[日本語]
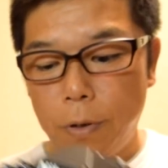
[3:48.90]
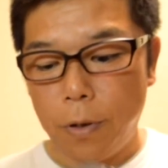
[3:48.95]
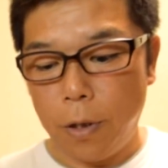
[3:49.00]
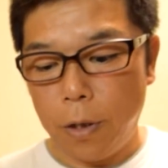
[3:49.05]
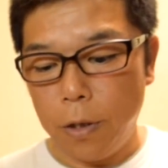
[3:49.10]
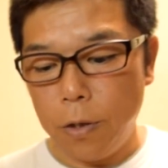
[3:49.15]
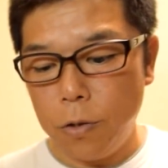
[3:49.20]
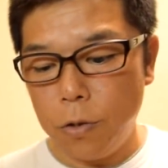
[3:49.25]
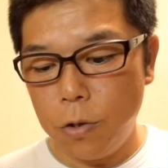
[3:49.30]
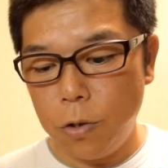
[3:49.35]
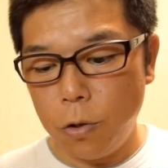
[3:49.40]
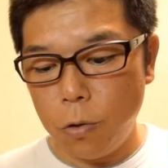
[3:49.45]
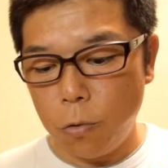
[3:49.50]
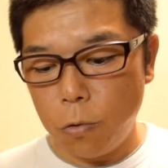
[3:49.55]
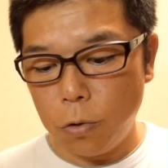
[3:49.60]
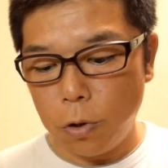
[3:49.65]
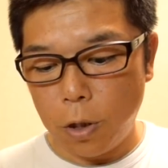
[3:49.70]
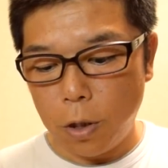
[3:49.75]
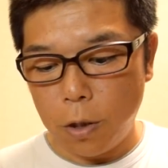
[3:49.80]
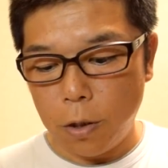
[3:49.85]
で一
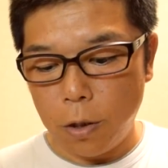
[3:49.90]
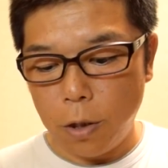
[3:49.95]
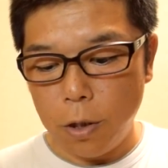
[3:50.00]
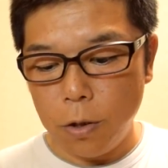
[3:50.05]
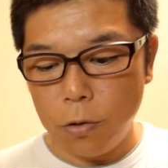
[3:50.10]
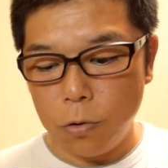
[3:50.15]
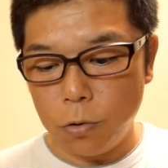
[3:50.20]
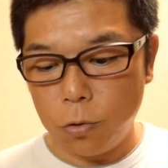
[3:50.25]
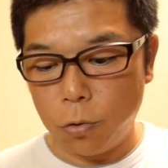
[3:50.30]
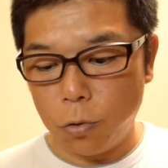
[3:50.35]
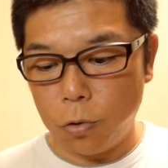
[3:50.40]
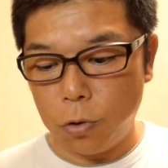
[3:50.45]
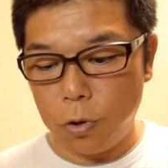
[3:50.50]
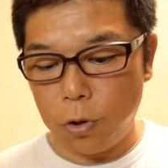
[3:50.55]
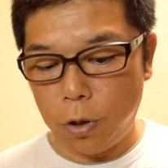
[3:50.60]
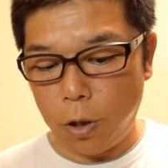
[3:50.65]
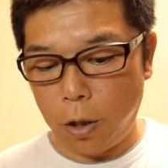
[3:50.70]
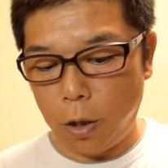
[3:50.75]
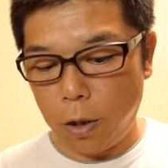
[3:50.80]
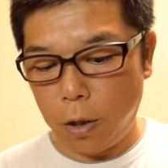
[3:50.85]
応ねレンズと
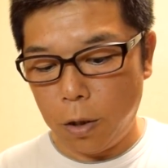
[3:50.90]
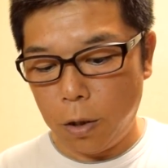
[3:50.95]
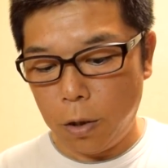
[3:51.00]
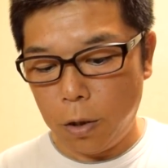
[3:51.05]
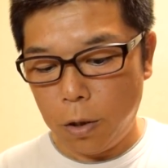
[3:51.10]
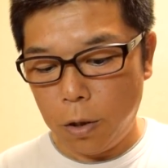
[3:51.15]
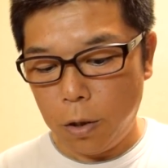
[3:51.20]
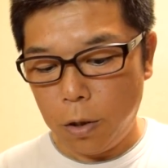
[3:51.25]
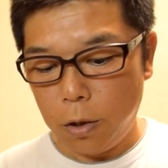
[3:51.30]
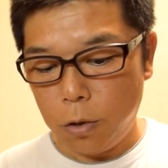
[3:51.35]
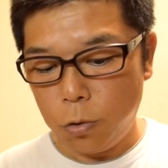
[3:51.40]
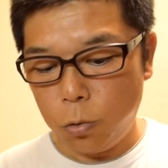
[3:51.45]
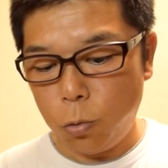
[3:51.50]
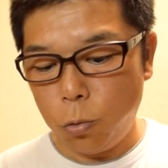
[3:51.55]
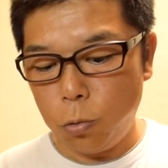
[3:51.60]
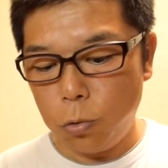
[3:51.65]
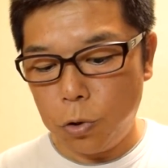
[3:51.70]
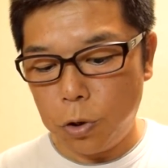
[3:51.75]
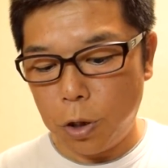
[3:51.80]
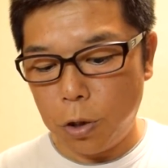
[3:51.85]
して
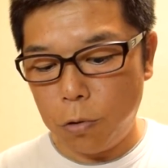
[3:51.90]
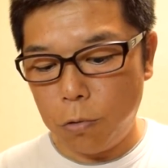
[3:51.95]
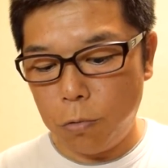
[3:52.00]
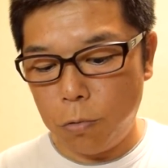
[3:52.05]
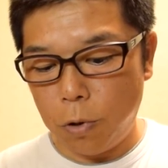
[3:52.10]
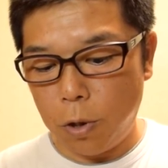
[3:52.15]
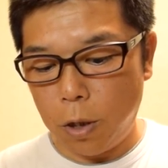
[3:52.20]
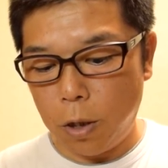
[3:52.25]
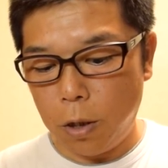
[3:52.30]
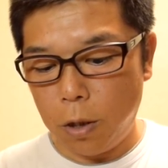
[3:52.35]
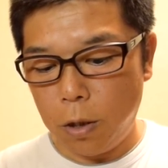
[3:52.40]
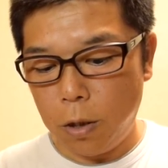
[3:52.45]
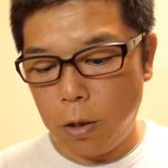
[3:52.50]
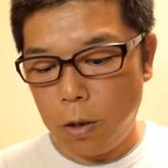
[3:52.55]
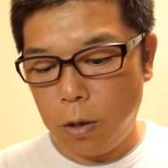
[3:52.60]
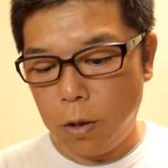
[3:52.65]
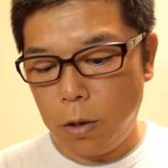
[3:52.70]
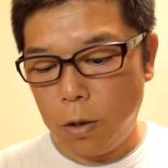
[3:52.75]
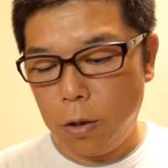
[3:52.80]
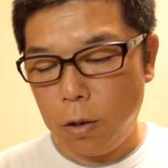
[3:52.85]
装着は
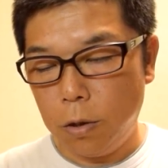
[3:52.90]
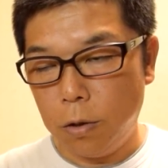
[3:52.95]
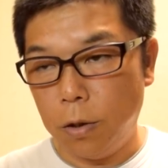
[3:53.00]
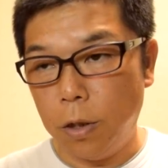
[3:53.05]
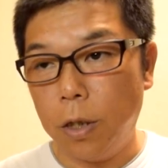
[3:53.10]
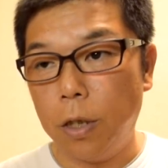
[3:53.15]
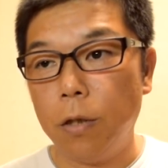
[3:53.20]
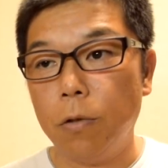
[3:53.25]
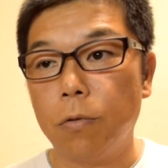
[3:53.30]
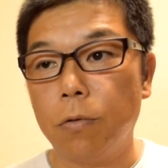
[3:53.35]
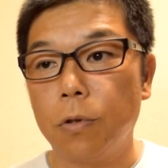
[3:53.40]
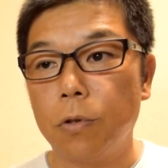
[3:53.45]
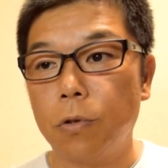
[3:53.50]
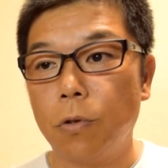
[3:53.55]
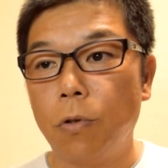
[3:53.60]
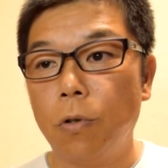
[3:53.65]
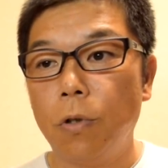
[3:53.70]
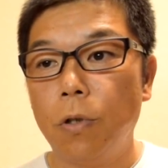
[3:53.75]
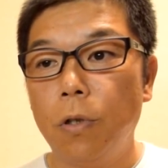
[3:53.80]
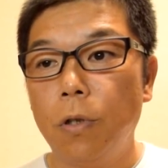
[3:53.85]
できるんです
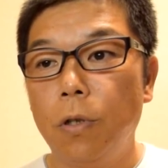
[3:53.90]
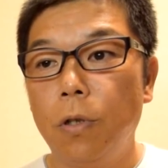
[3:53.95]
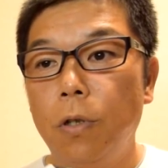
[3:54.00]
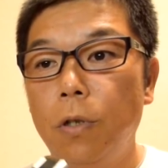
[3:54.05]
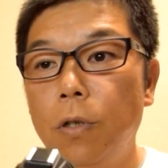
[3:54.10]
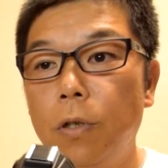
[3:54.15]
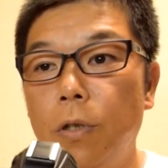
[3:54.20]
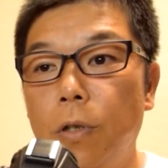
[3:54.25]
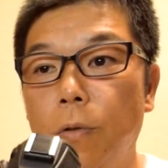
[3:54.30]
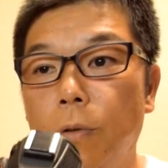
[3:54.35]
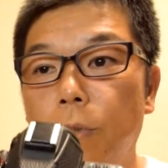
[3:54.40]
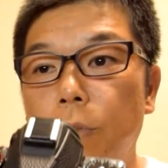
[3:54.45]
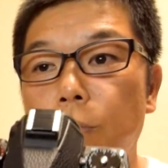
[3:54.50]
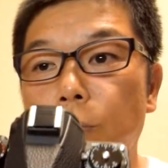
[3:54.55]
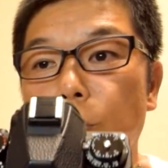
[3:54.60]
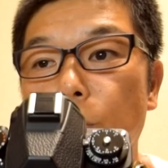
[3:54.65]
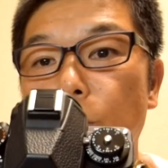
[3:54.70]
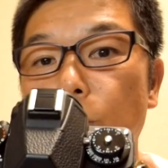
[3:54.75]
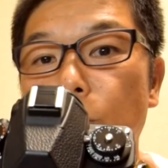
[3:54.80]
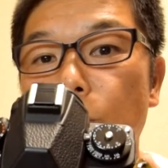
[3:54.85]
よ。で私
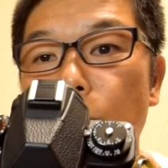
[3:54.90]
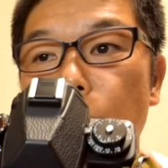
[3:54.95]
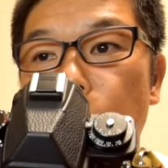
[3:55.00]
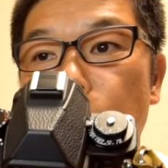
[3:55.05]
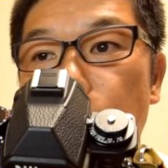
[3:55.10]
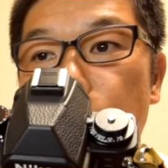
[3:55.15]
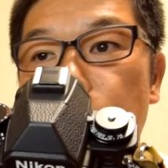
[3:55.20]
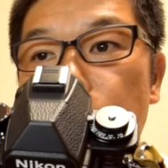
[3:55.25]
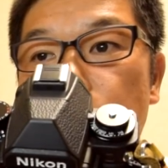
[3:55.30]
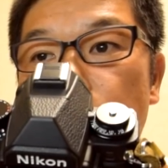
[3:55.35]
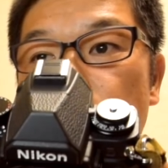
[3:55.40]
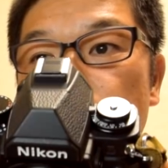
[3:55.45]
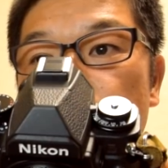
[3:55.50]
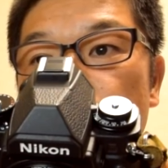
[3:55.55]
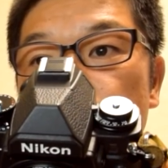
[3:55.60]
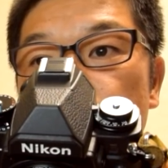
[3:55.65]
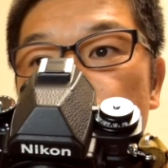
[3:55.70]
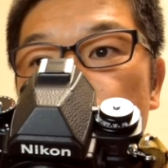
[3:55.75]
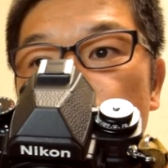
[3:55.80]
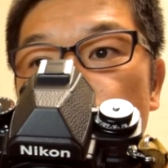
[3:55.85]
も喜んで使っ
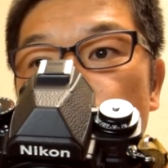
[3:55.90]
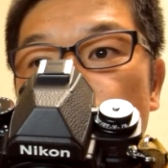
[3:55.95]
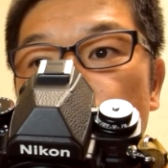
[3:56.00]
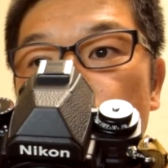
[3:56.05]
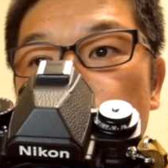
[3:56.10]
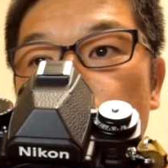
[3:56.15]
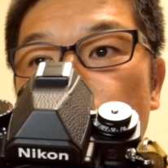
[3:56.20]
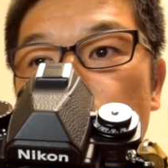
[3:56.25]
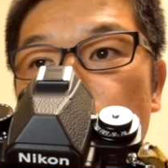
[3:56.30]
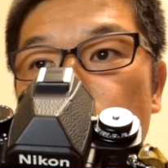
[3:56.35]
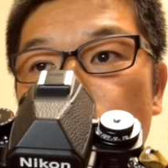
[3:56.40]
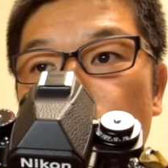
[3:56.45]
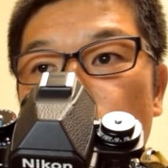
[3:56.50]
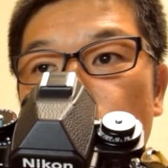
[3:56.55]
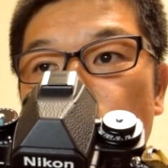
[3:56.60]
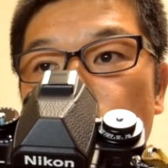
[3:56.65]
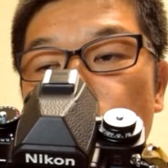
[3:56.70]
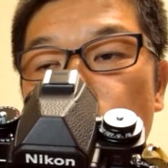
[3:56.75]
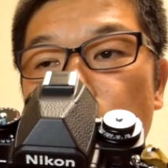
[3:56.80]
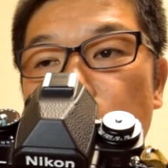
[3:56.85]
た時期もあったけど、
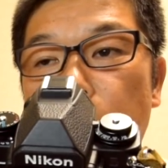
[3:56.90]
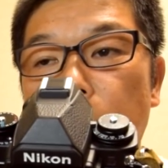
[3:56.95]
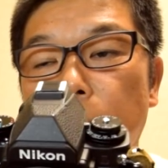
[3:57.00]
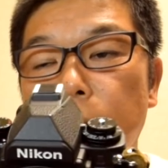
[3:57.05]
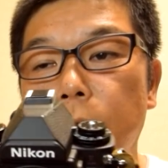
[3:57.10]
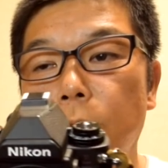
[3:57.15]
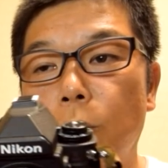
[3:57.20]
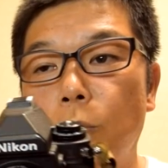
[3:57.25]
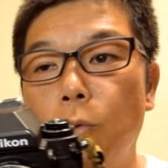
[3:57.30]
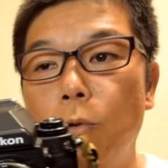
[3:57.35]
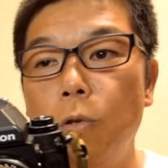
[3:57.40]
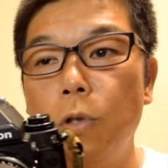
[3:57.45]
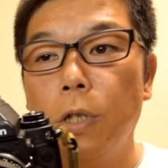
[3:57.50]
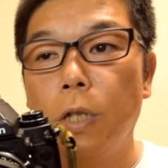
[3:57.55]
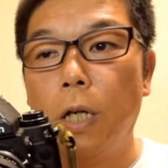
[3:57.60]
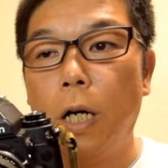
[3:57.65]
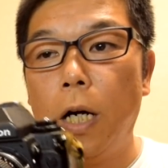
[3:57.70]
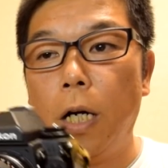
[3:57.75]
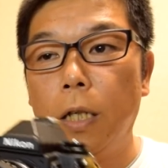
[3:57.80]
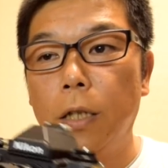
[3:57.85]
まあなんせここ
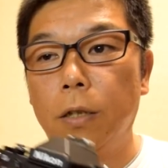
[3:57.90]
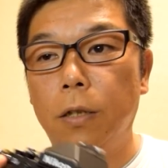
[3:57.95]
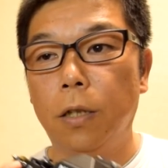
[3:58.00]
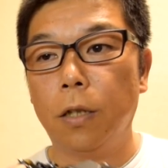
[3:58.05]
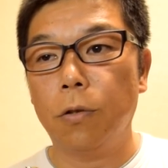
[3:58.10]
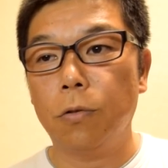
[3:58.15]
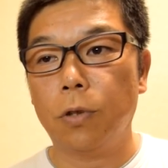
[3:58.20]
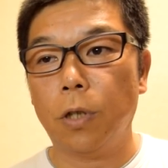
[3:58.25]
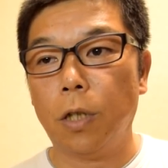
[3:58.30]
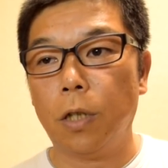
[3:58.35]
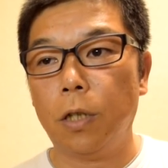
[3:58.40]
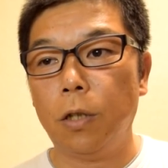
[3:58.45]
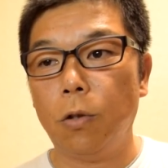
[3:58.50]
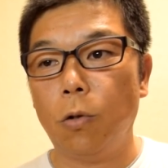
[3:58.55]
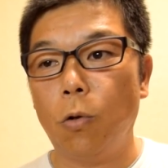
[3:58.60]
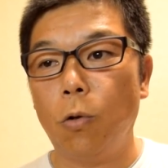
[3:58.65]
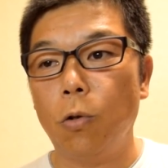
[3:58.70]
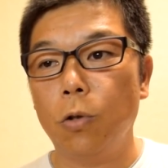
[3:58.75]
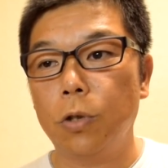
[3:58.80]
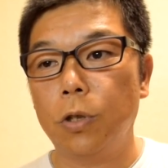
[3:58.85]
に入ってるさっき
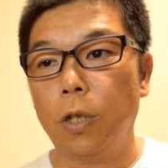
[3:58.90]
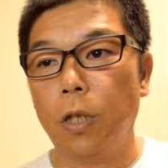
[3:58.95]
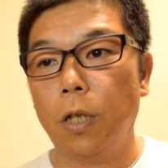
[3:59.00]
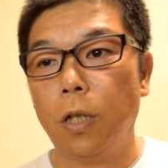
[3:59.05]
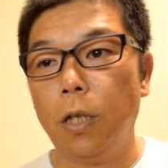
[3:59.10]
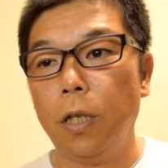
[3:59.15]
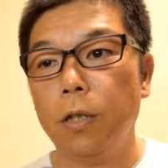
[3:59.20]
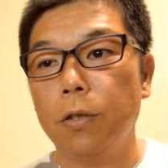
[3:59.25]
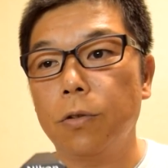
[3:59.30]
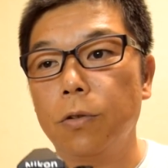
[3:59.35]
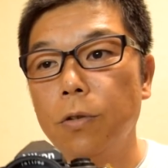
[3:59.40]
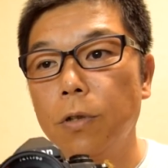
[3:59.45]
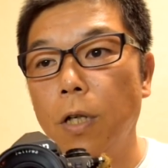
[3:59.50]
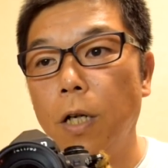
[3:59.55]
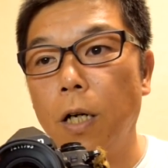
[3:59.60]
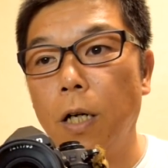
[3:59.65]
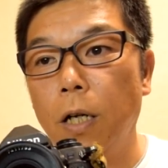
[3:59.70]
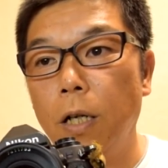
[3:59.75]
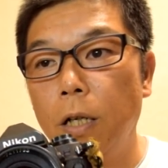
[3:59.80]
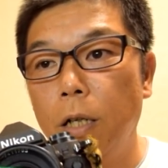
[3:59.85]
の補正レンズ
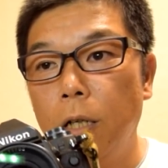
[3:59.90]
が、